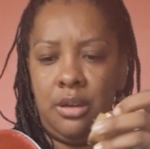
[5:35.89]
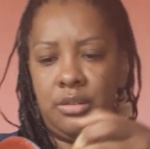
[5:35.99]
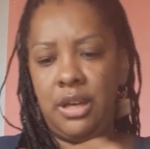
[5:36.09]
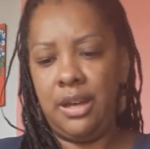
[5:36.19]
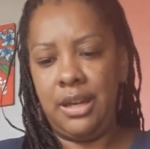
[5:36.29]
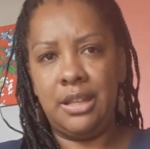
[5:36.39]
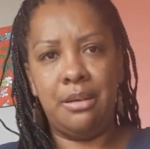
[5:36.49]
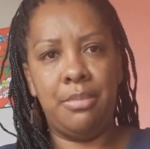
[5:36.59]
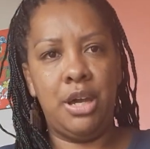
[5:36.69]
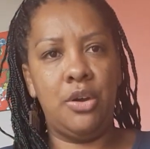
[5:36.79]
Eu tenho aqui
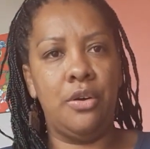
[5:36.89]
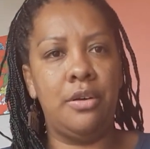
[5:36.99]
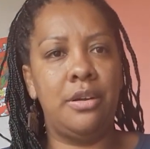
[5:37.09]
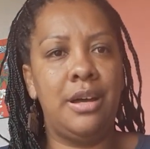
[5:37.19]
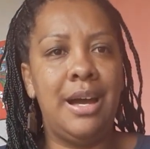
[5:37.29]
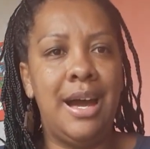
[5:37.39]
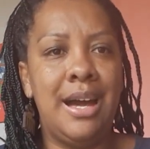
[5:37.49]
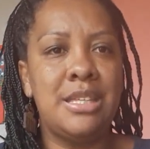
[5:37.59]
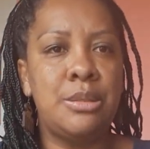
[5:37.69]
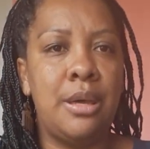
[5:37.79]
também, ó,
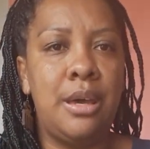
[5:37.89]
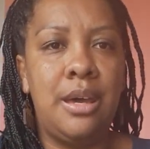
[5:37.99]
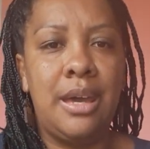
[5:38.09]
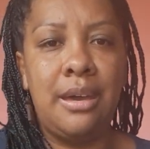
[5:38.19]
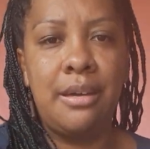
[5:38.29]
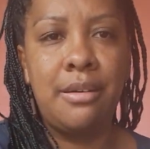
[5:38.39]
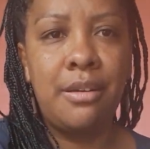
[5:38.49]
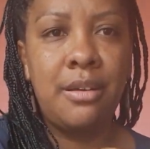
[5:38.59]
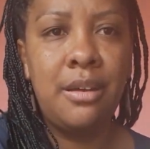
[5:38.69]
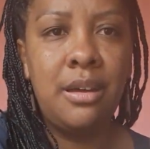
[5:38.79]
ras, é,
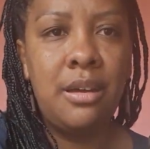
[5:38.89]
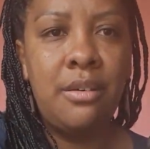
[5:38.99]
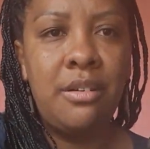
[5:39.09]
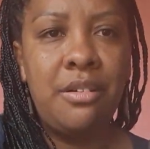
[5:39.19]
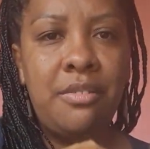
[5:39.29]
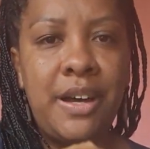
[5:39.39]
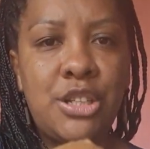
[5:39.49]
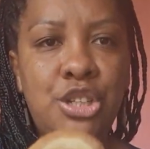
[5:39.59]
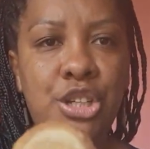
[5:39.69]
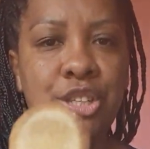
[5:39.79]

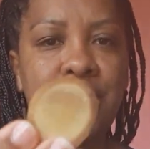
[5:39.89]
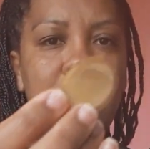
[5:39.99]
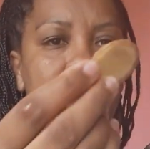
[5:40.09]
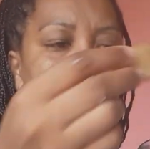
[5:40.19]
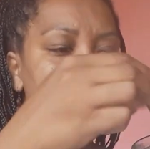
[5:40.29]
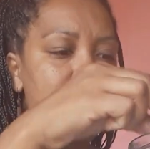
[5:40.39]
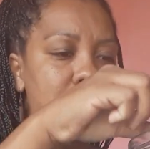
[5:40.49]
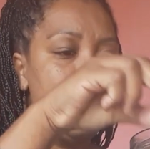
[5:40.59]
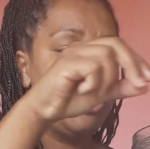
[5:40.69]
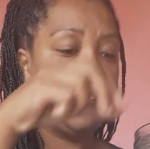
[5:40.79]
fatias de
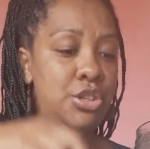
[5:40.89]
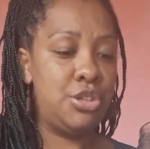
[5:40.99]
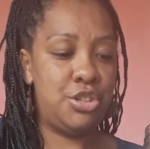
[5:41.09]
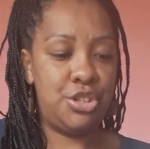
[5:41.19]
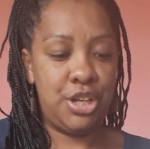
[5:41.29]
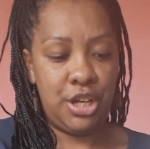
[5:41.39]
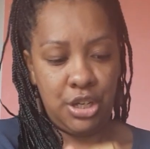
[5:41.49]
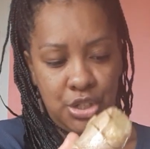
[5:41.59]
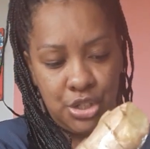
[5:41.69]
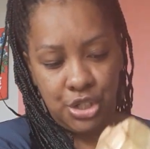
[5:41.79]

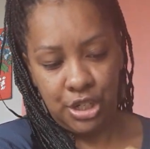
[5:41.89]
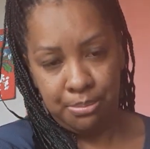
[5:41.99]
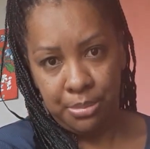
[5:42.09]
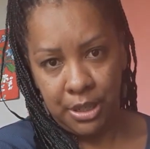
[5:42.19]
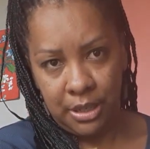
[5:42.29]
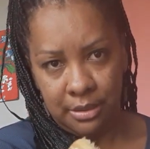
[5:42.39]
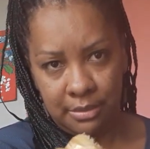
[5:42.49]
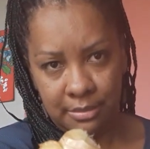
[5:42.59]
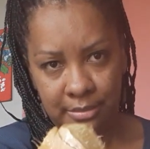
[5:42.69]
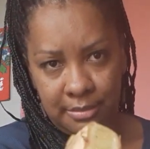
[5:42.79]
gengibre,
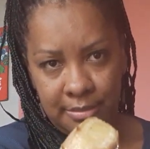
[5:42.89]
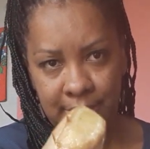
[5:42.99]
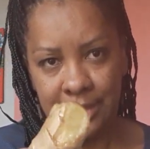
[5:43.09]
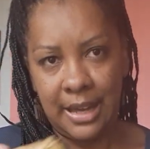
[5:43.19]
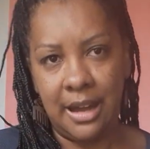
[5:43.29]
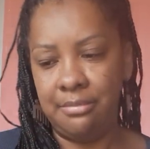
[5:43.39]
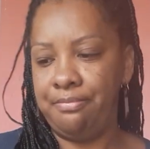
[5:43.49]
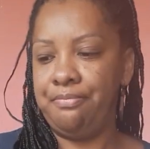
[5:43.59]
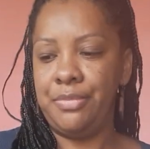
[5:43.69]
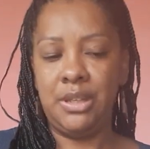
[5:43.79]

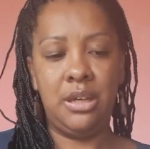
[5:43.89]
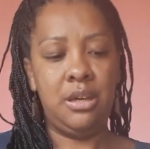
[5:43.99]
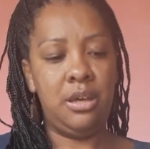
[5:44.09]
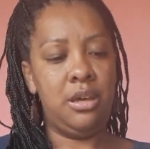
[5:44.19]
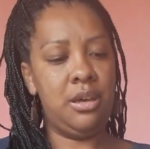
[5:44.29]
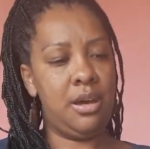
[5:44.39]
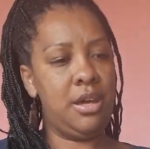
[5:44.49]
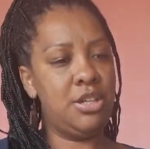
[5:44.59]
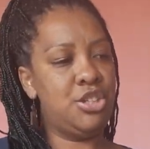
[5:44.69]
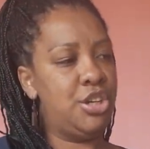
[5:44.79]
tá? E
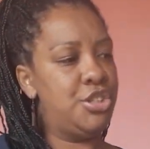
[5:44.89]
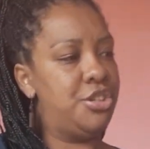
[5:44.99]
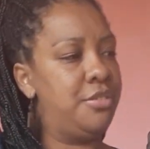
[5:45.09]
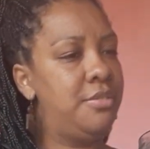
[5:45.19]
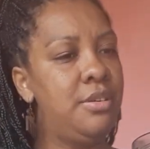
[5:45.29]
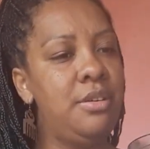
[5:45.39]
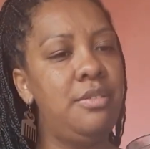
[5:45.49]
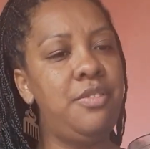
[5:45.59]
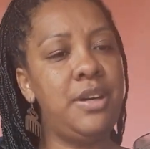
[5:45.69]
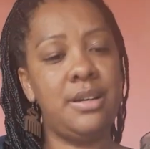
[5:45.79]
aí, gente,
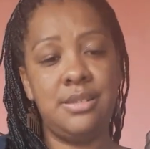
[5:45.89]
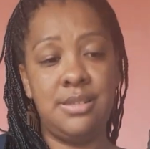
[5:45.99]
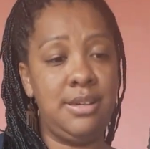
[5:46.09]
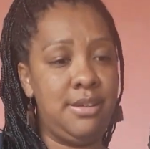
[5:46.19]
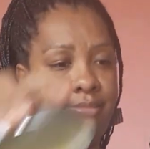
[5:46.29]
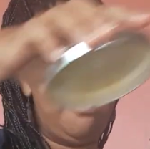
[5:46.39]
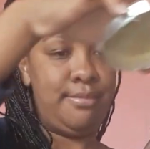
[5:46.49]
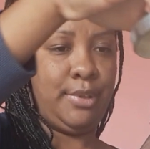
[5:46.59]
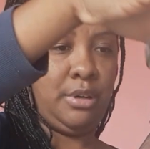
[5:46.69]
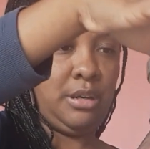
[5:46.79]
fica assim,
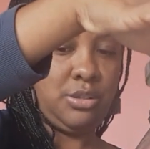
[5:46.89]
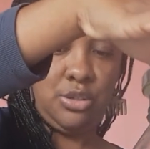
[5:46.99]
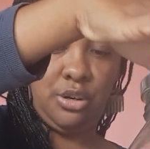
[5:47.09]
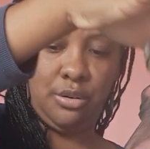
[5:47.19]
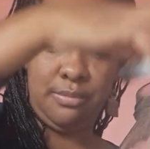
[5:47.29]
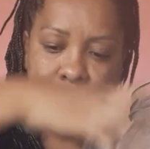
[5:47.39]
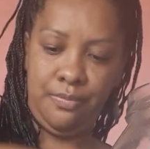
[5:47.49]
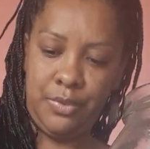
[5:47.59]
olha só.